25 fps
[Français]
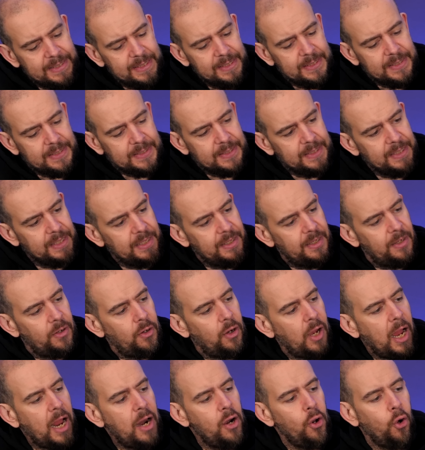ici
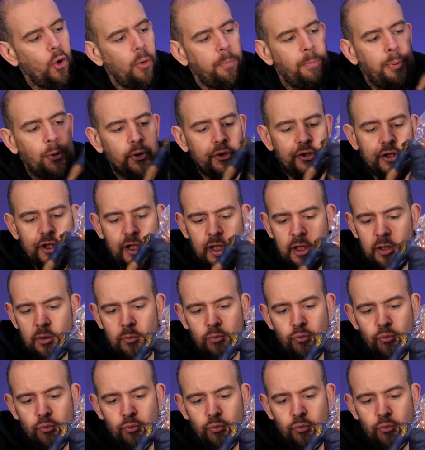alors, body,